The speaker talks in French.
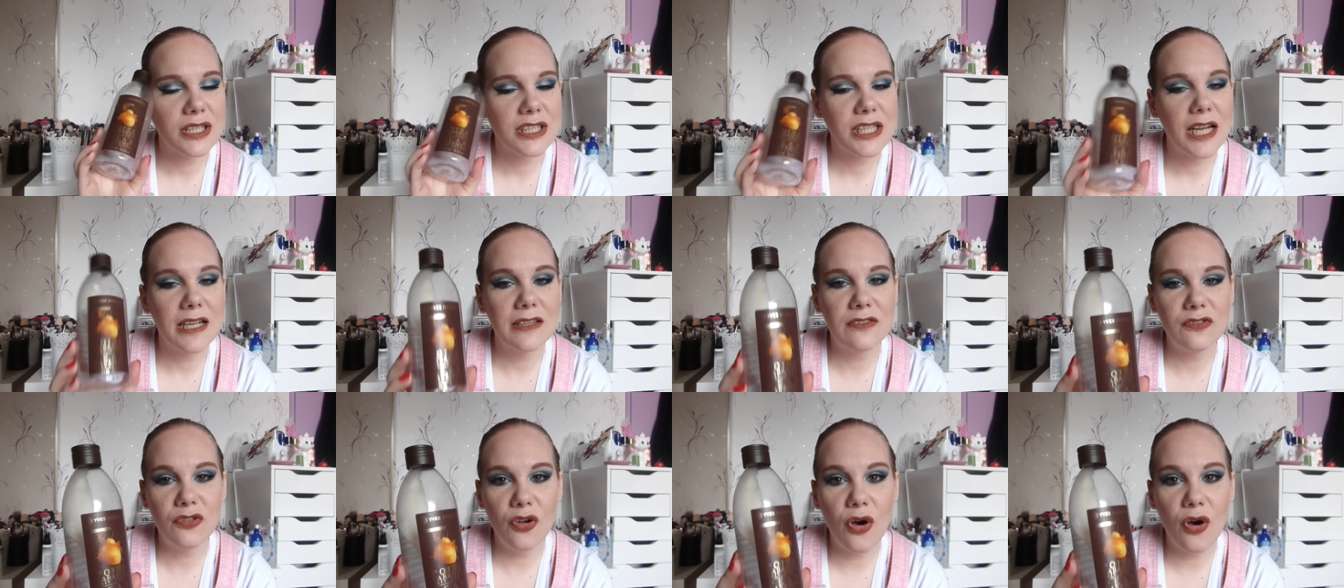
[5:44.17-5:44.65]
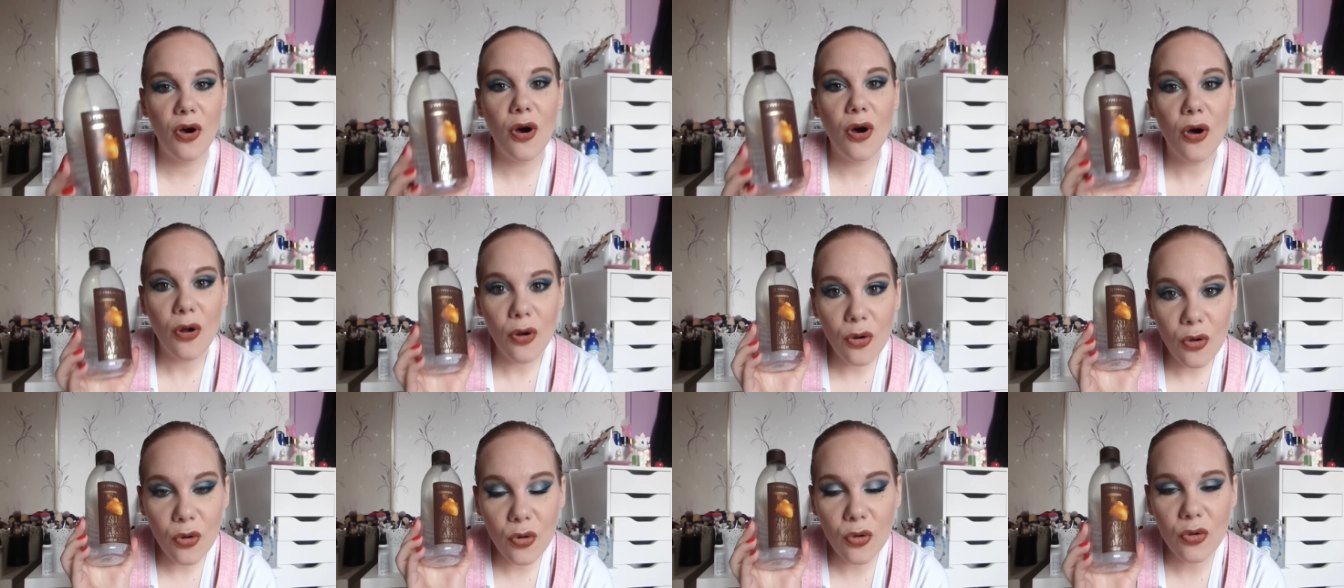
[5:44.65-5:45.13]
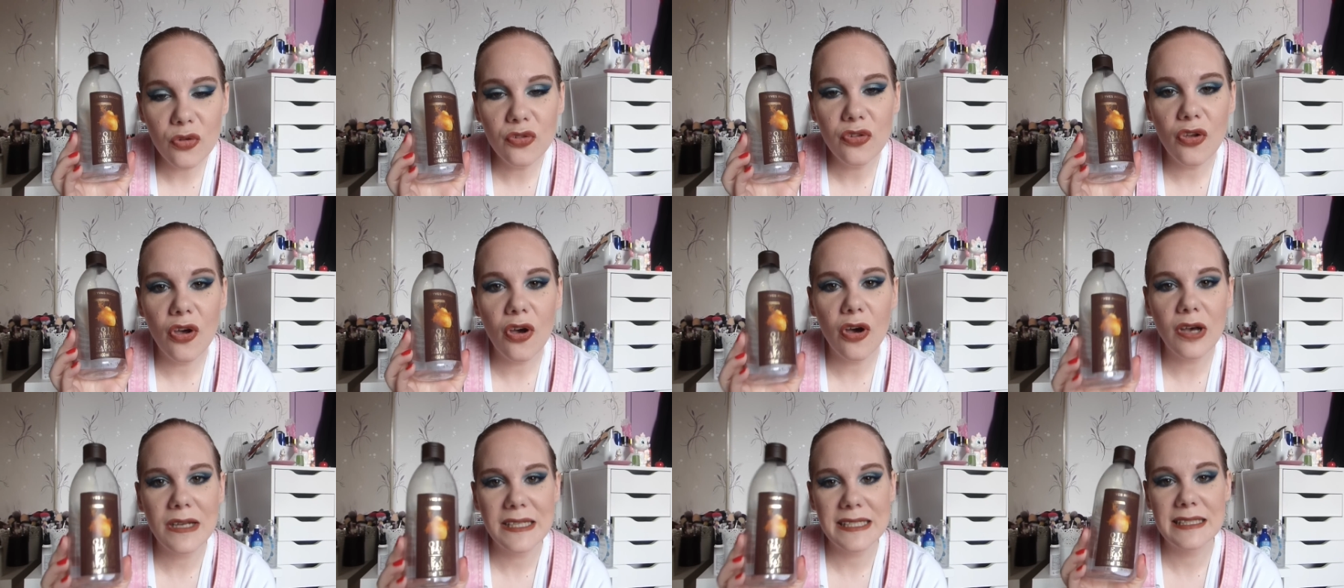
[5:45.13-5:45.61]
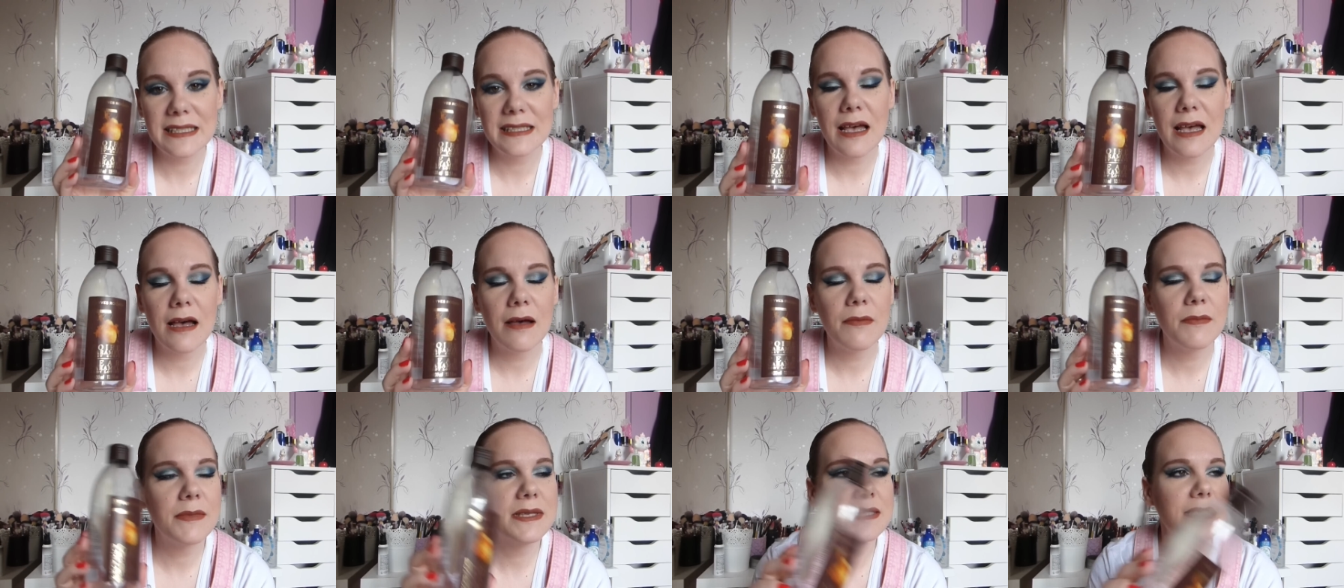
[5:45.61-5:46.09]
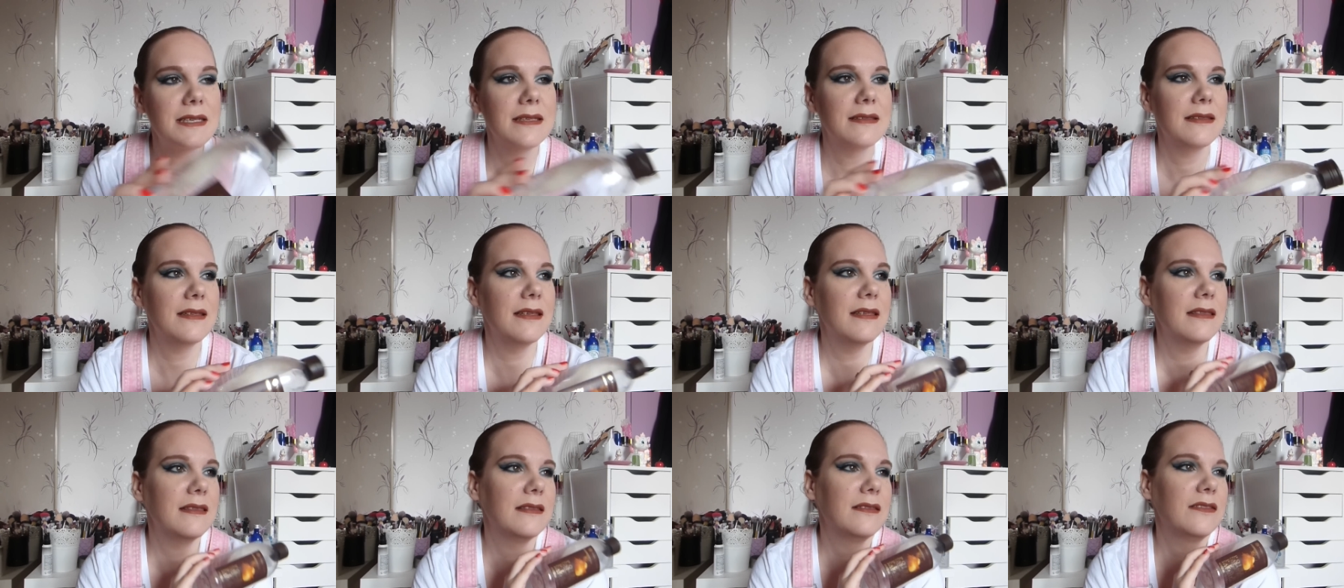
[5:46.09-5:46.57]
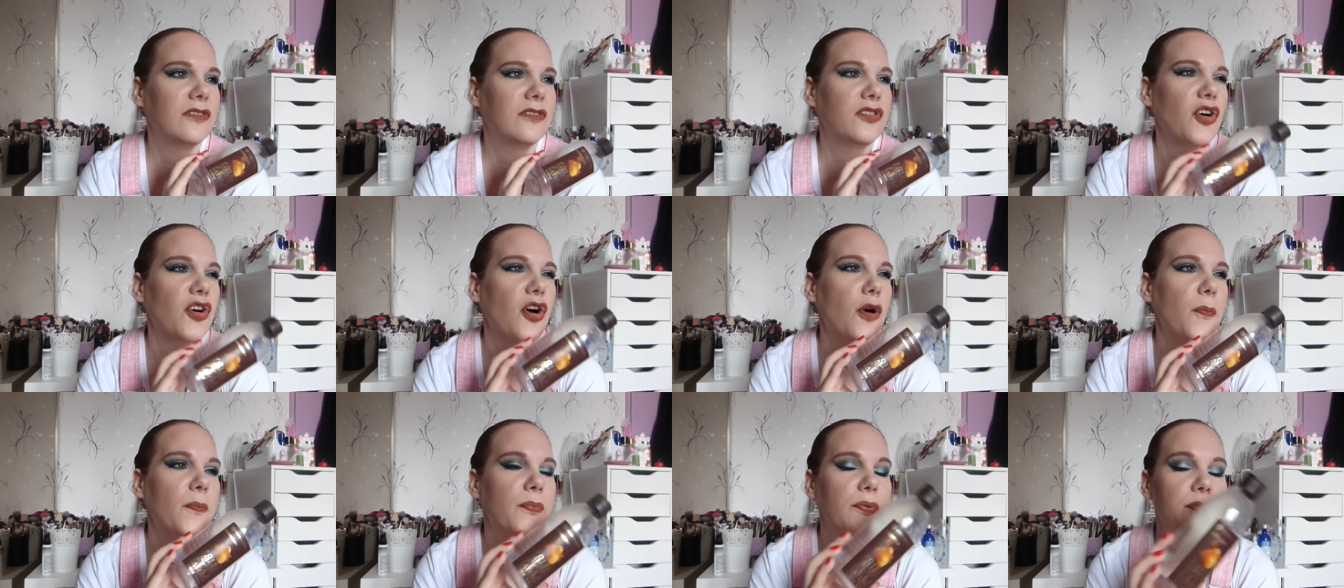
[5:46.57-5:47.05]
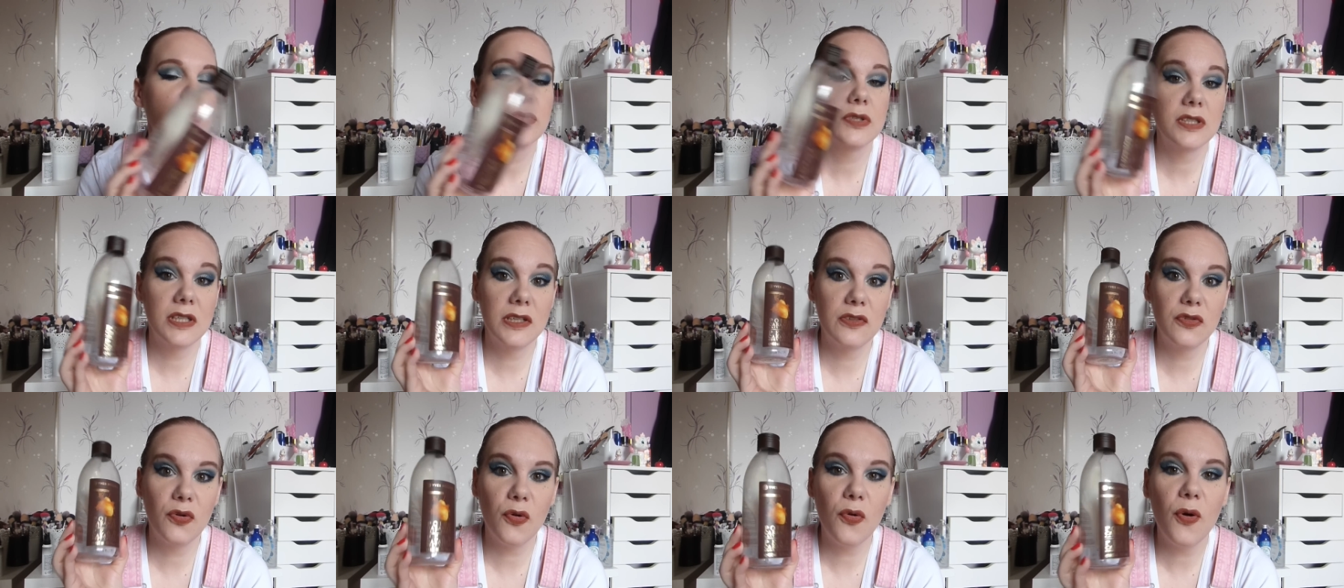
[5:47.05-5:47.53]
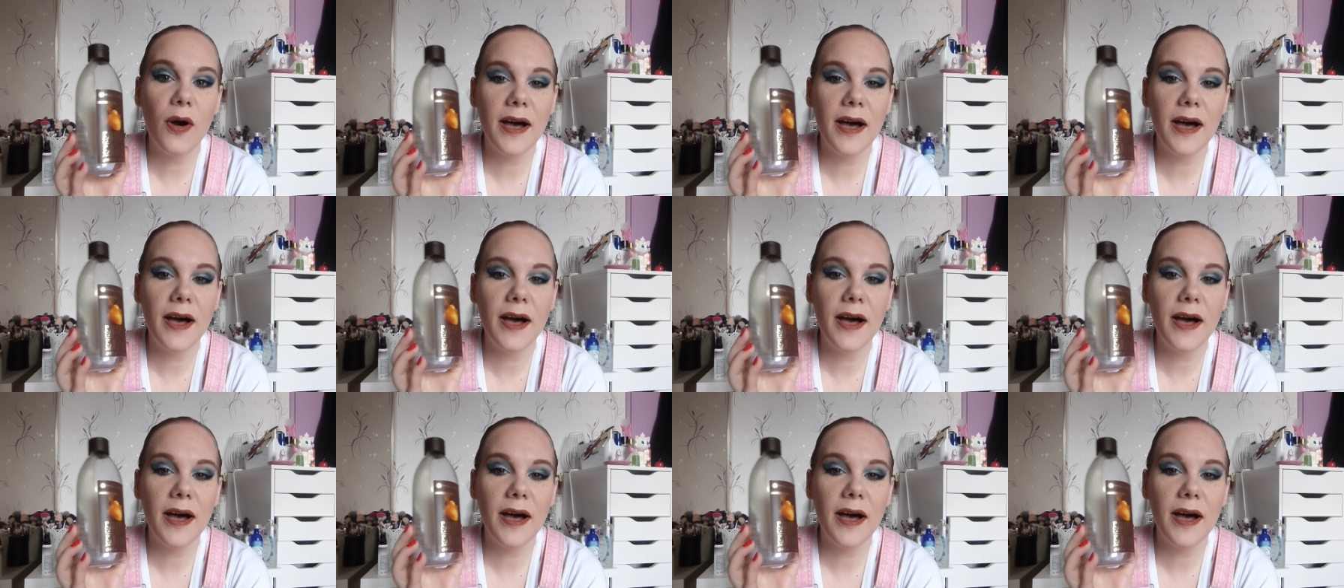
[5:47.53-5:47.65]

j'adore l'odeur, ça, mais c'était top. J'ai trop